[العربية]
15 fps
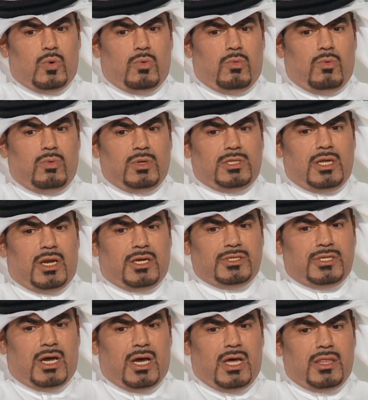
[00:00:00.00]

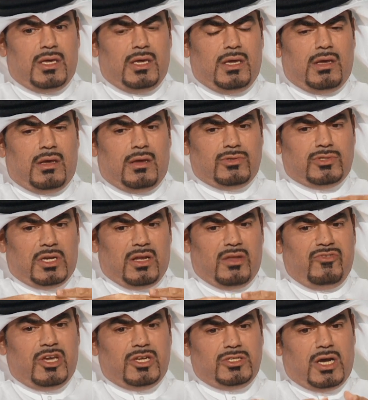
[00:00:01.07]
والدراسه هذه شركنا
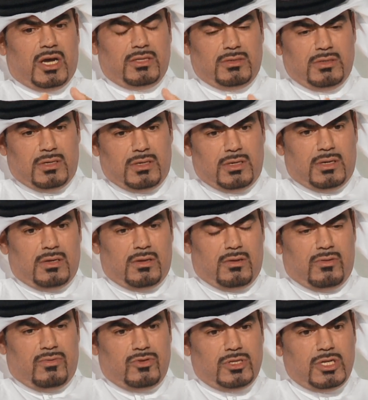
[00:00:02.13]
فيها جهات
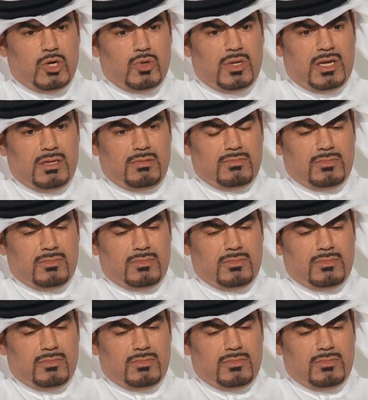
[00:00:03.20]
في الدوله